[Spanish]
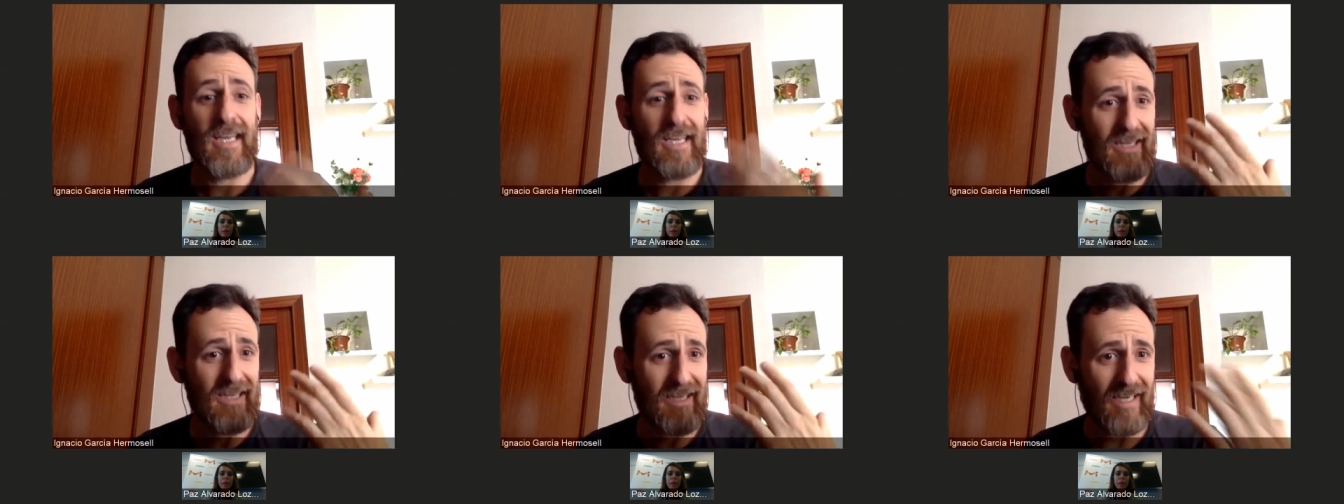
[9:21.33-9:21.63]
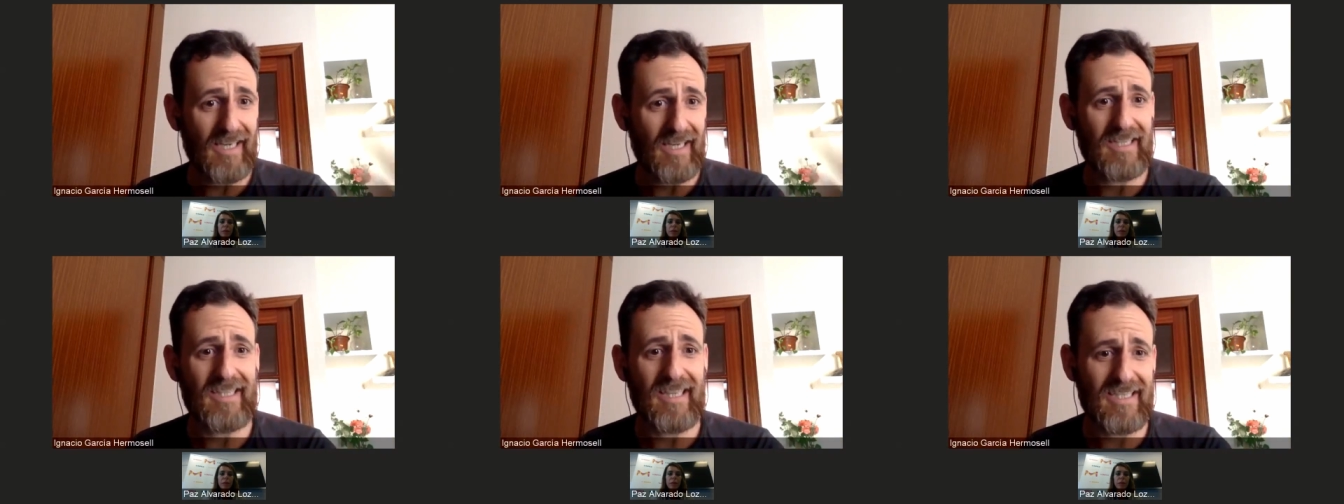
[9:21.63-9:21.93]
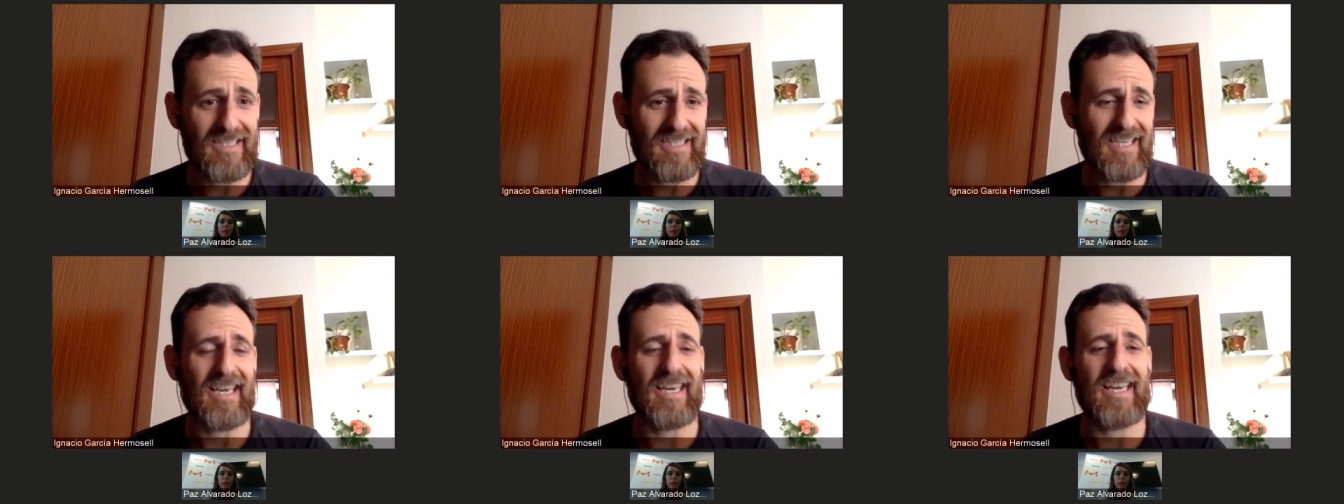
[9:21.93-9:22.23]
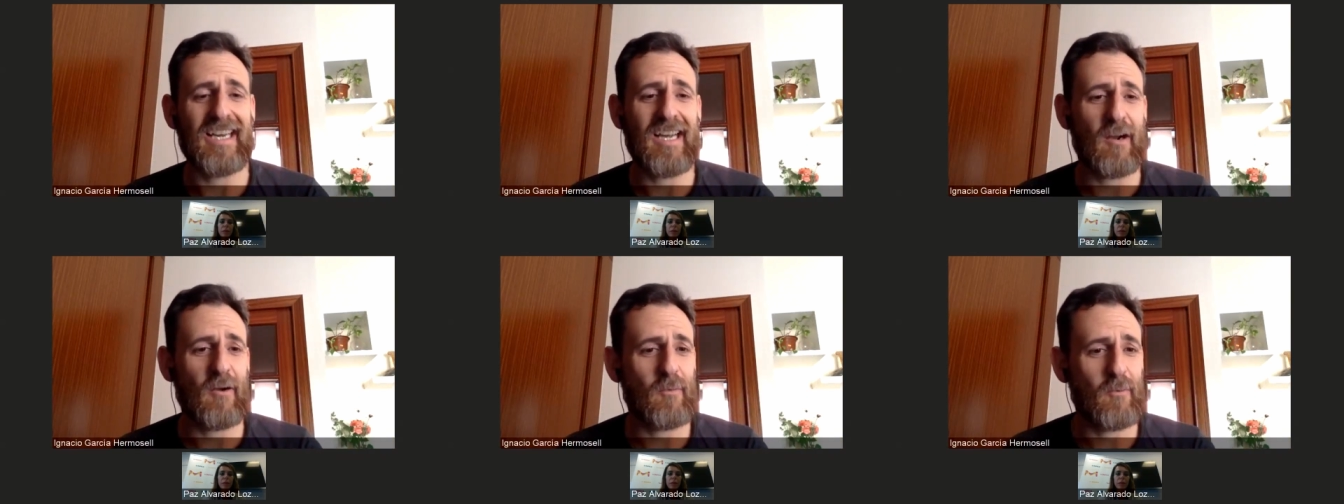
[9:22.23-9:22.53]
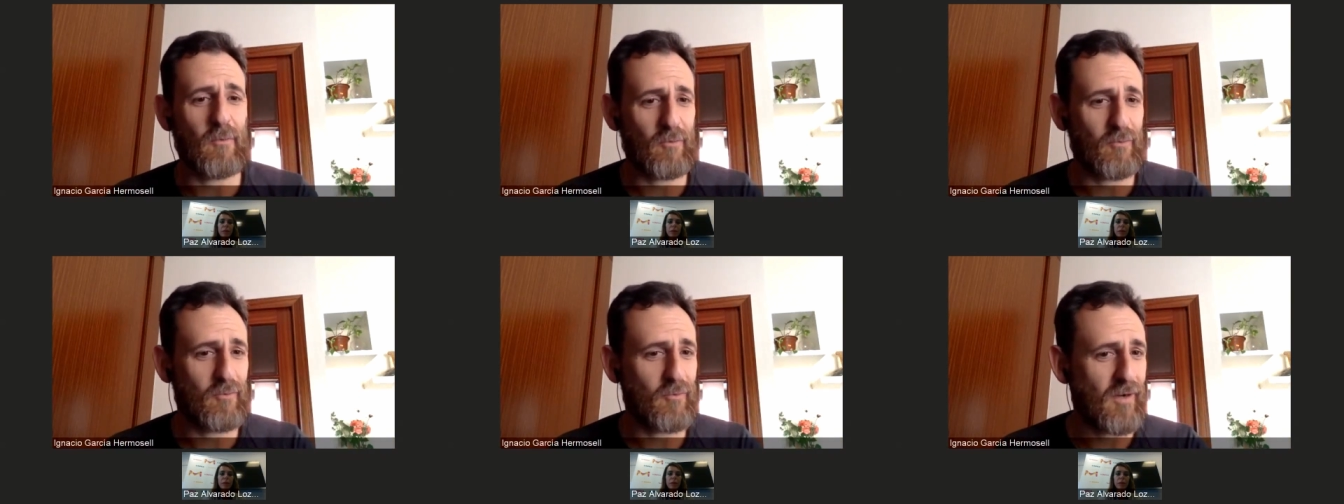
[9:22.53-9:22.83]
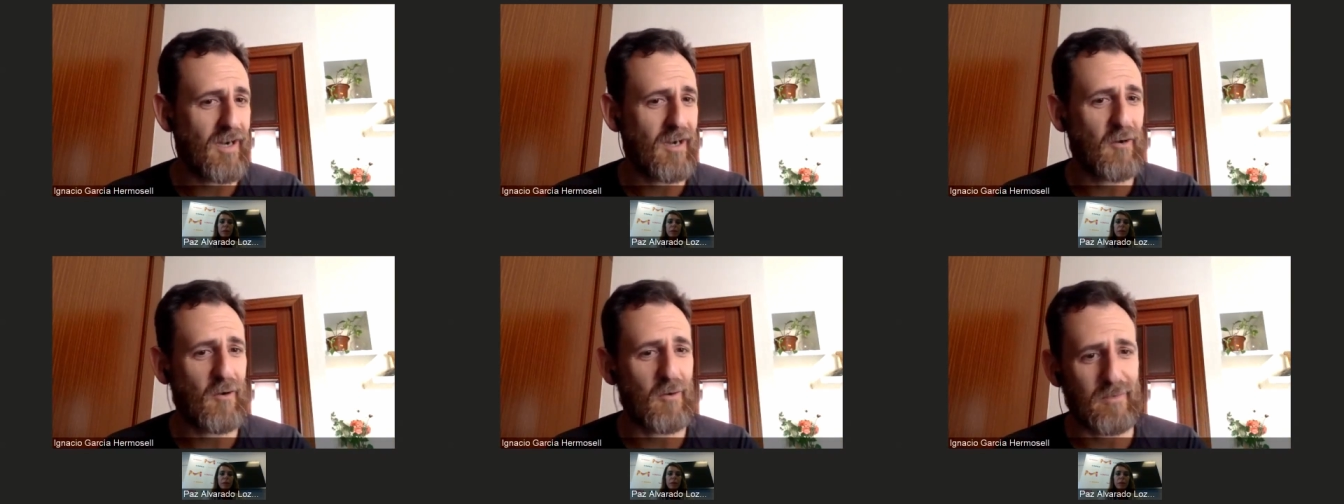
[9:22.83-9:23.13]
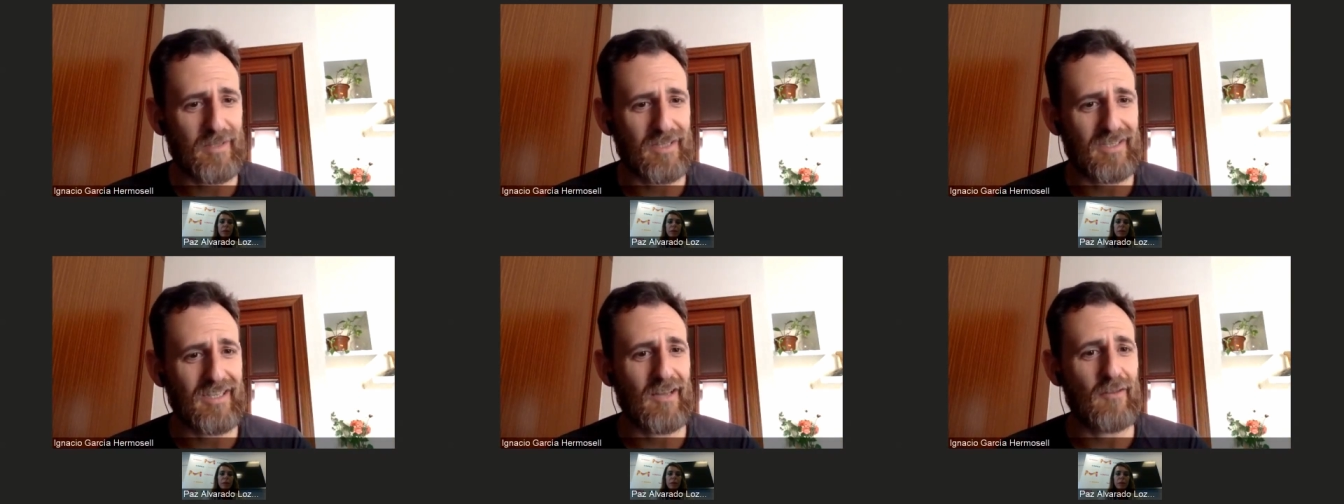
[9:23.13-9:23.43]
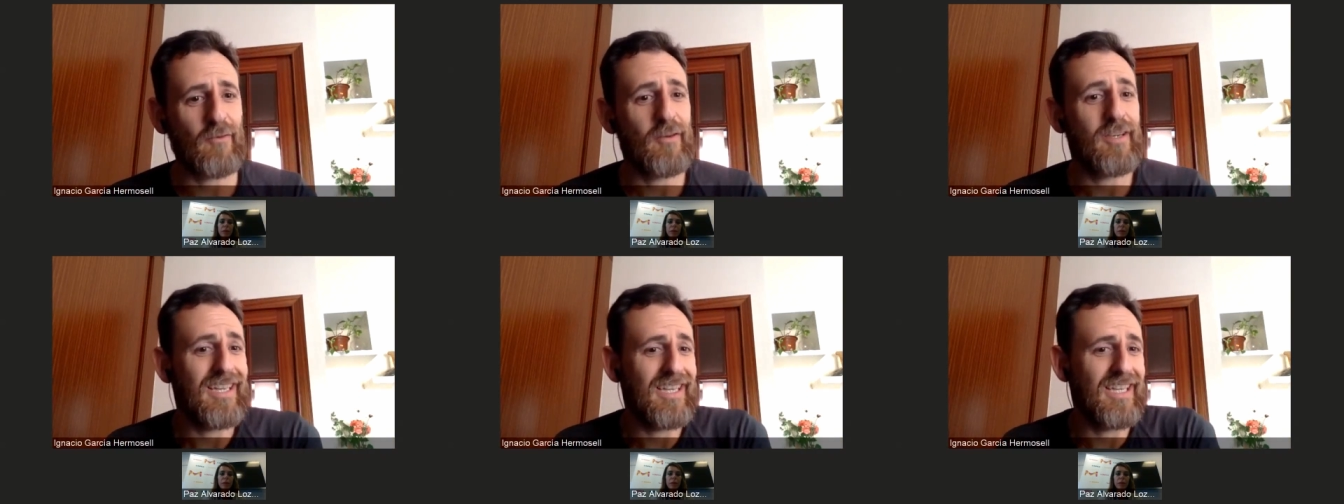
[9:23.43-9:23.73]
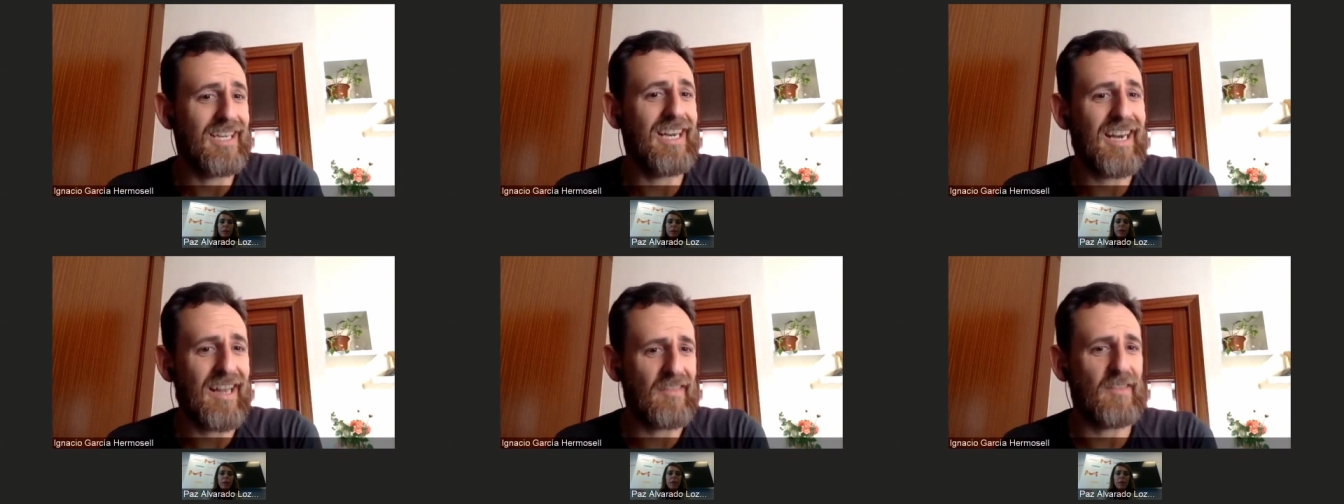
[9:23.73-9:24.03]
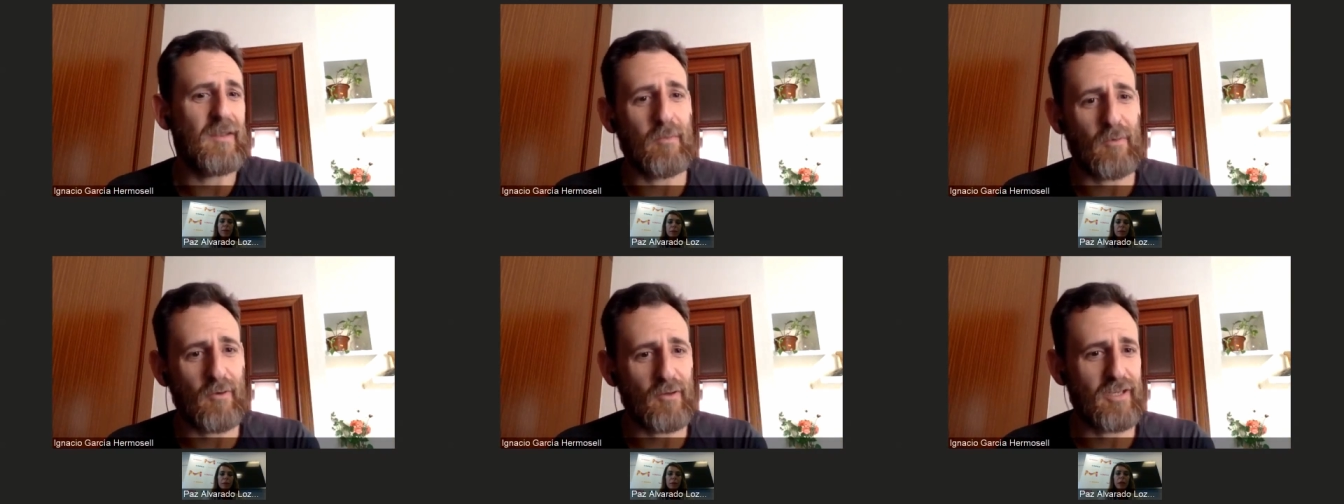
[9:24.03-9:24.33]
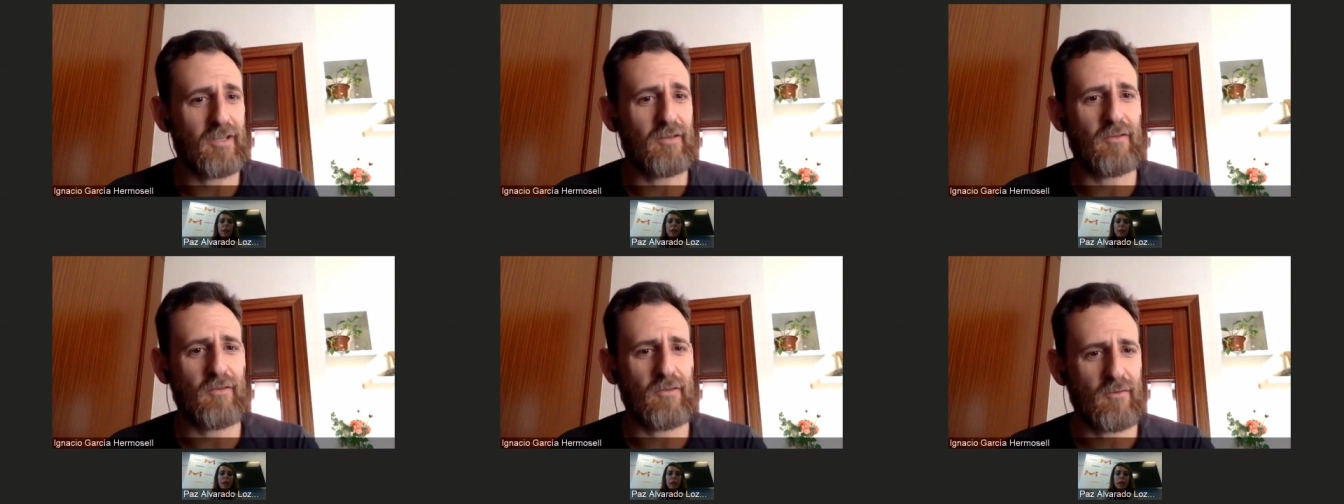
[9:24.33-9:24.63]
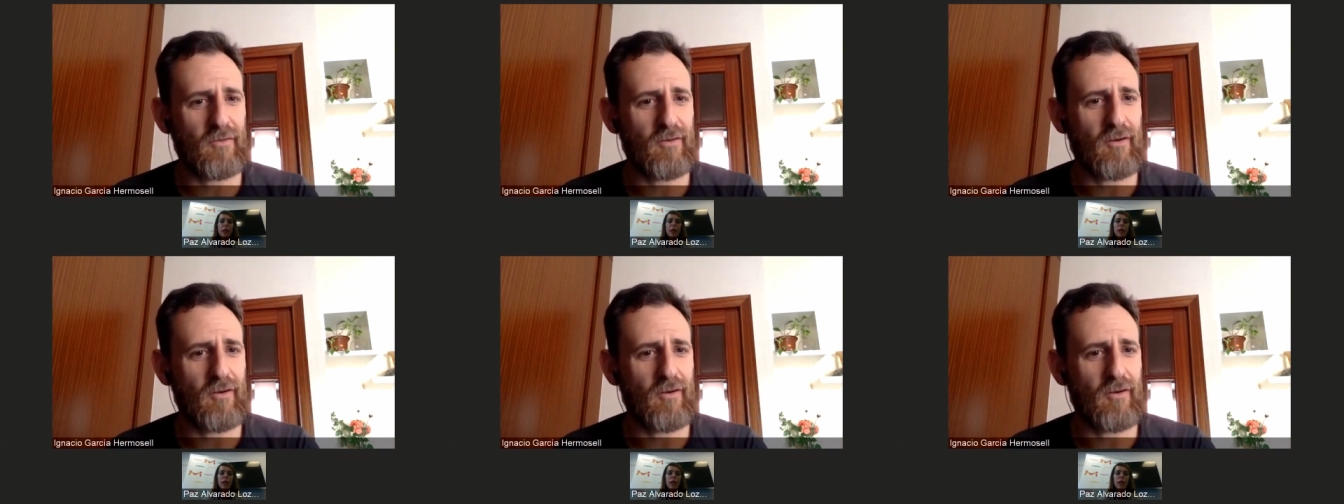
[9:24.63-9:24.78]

y gente que se abeja, como tú has comentado, y que tiene grandes proyectos, ¿no?